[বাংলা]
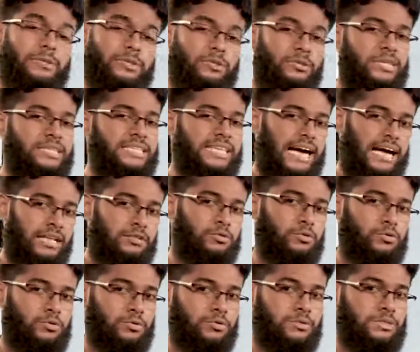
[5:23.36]
বিরোধী যে
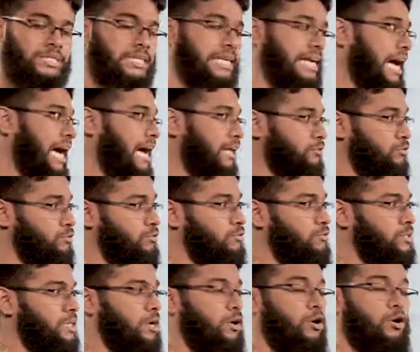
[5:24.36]
আন্দোলন সে
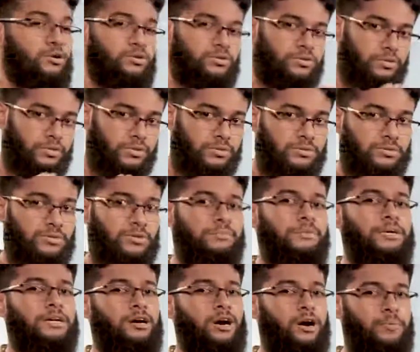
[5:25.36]
আন্দোলনে অংশগ্রহণ
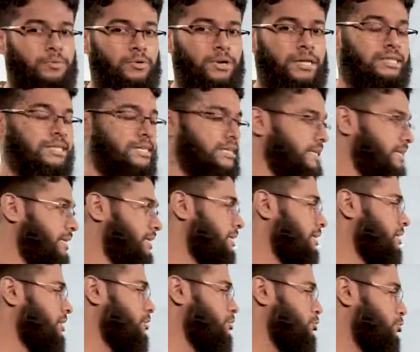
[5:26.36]
করবার অপরাধে
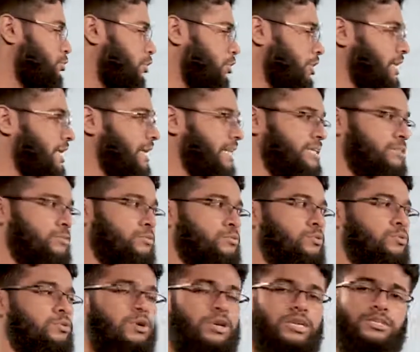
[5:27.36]
সরকারি
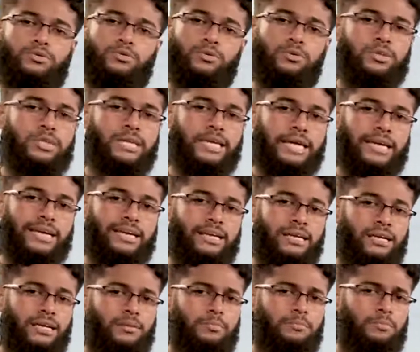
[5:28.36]
স্কুল কলেজগুলো থেকে
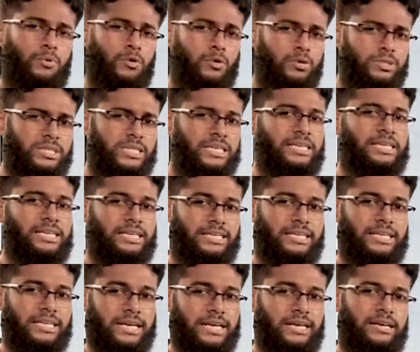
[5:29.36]
বহু
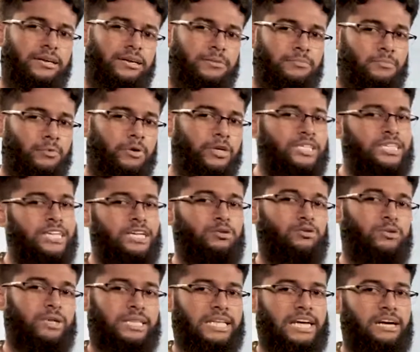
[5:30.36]
শিক্ষার্থীকে বহিষ্কার
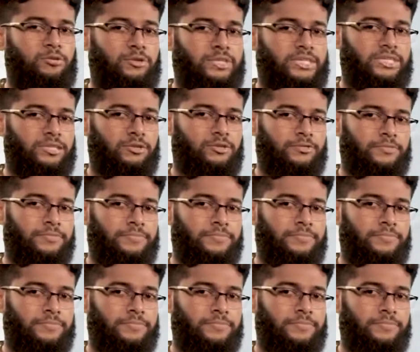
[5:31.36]
করে দেওয়া হয়েছিল